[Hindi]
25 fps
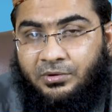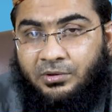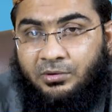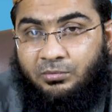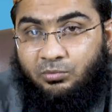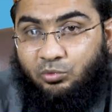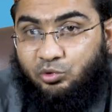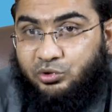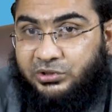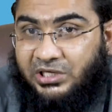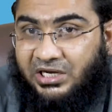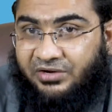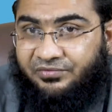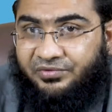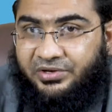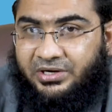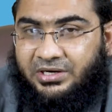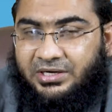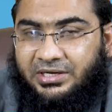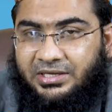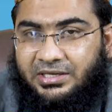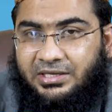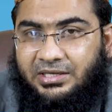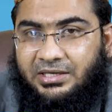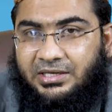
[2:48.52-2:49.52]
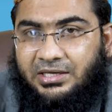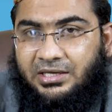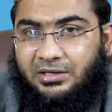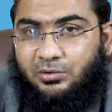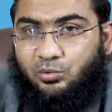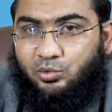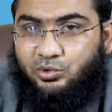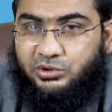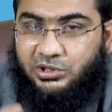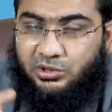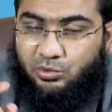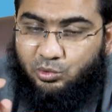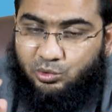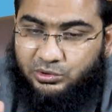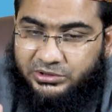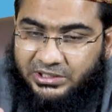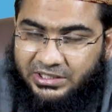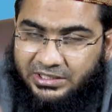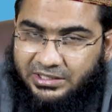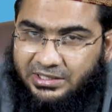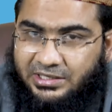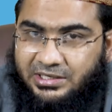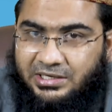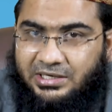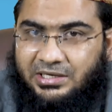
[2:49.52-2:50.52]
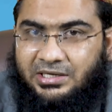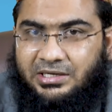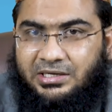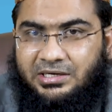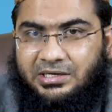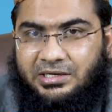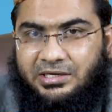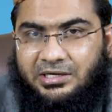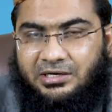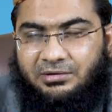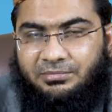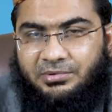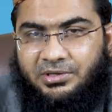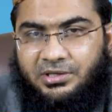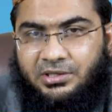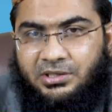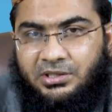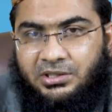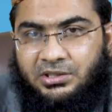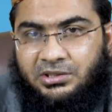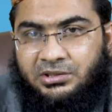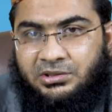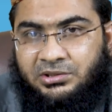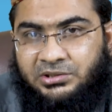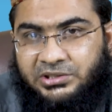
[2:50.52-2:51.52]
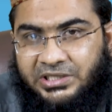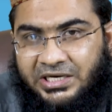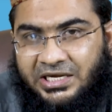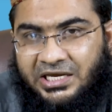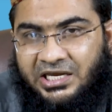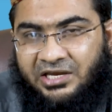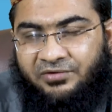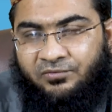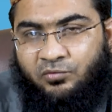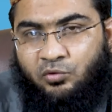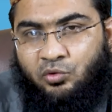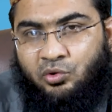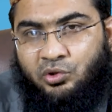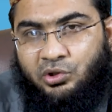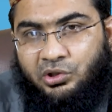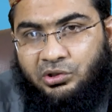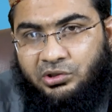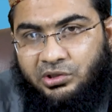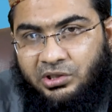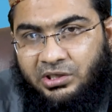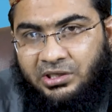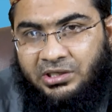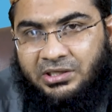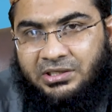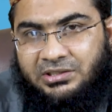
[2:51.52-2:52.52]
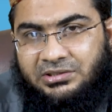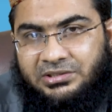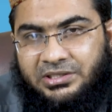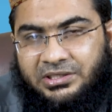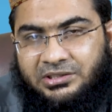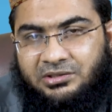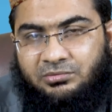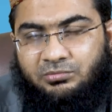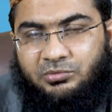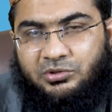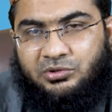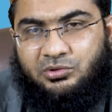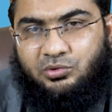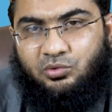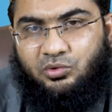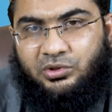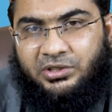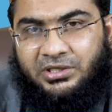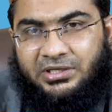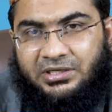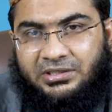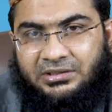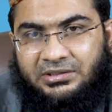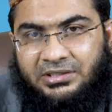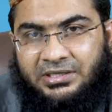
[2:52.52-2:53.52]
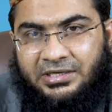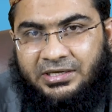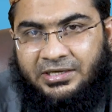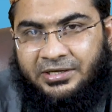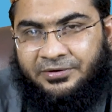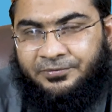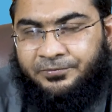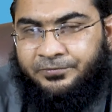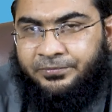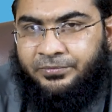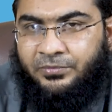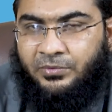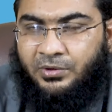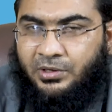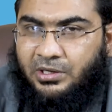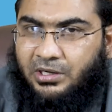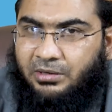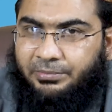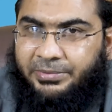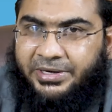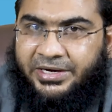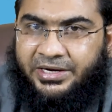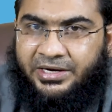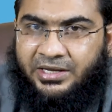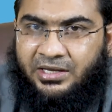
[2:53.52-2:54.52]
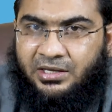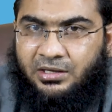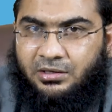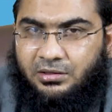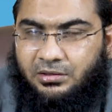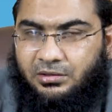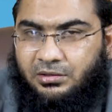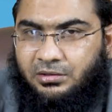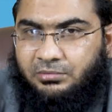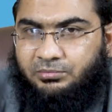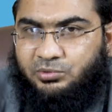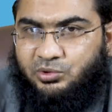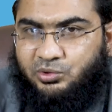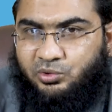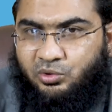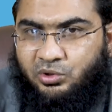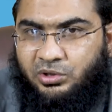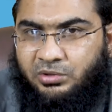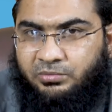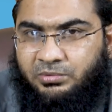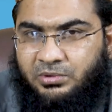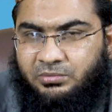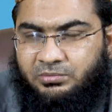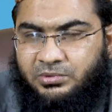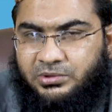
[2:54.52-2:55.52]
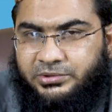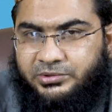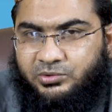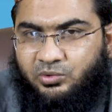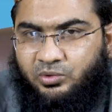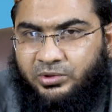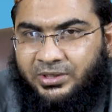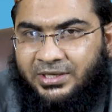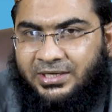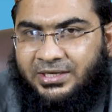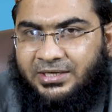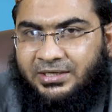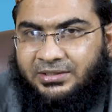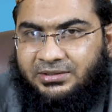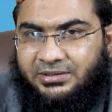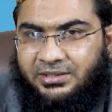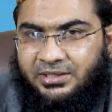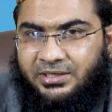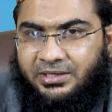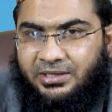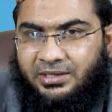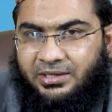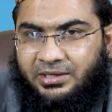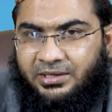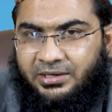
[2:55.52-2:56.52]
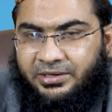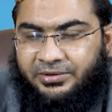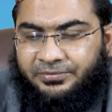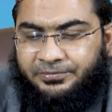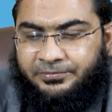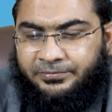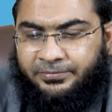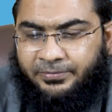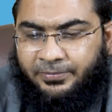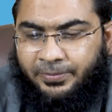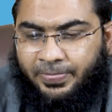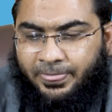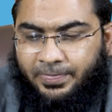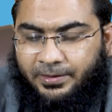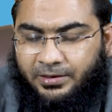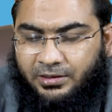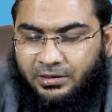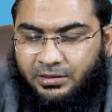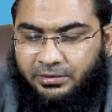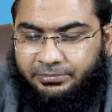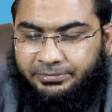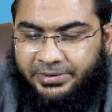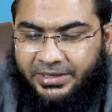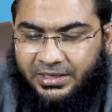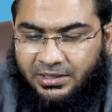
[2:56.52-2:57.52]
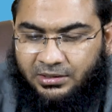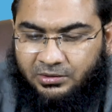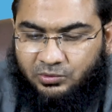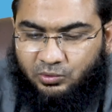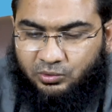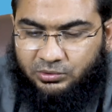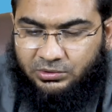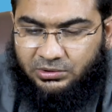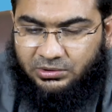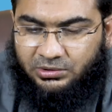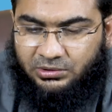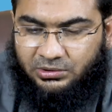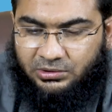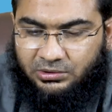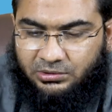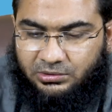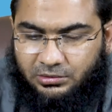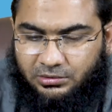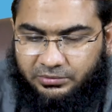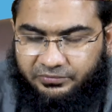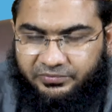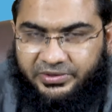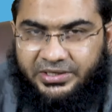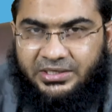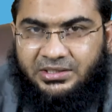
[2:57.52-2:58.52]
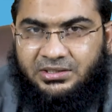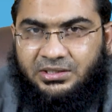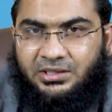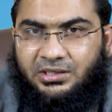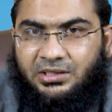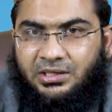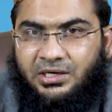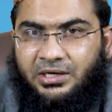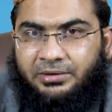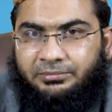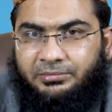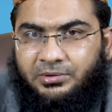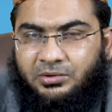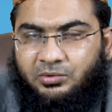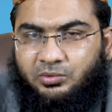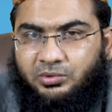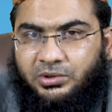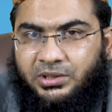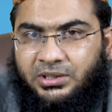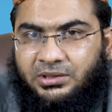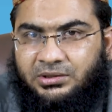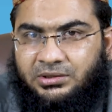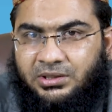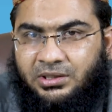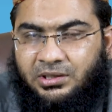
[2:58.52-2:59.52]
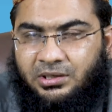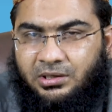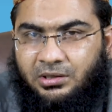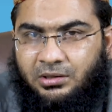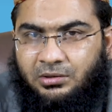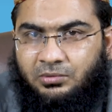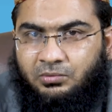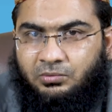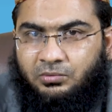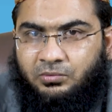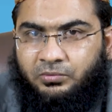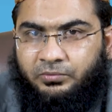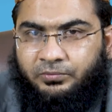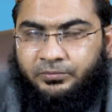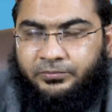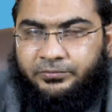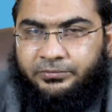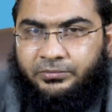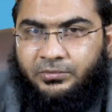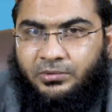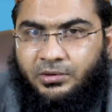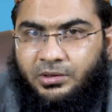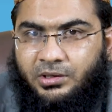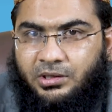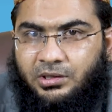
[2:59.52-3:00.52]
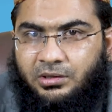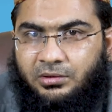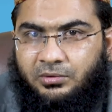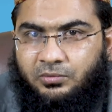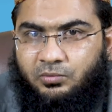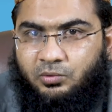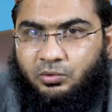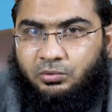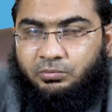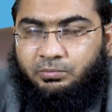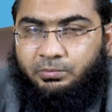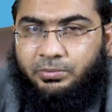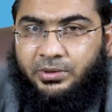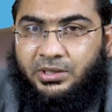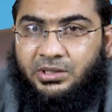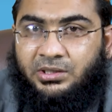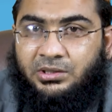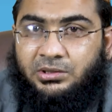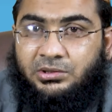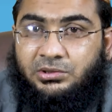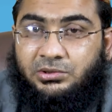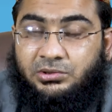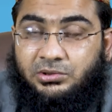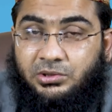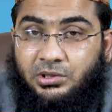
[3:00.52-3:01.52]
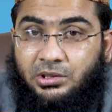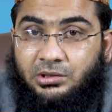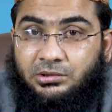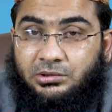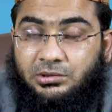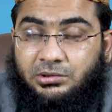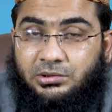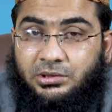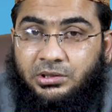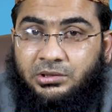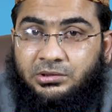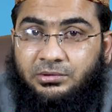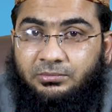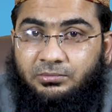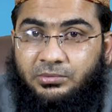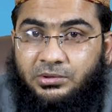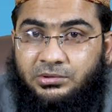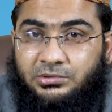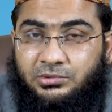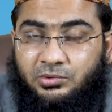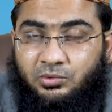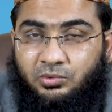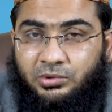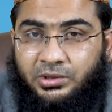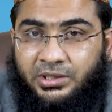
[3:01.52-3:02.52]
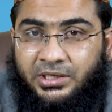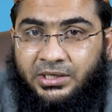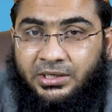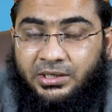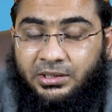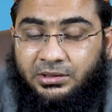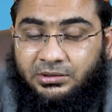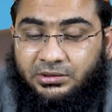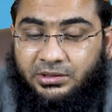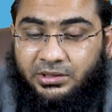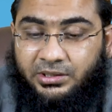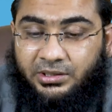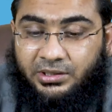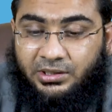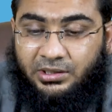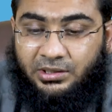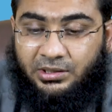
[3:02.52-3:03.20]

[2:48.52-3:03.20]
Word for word: मुसाफिर नहीं है उसे रोज़ा रखना है हर हाल में चाहे वो कितनी ही सख्त मजदूरी करता है हमारे बुज़ुर्ग भी मजदूरियाँ करते रहे हैं मैं खुद वालद ग्रामी को देखता रहा हूँ कि वो बड़ी सख्त सख्त मजदूरियाँ करते रहे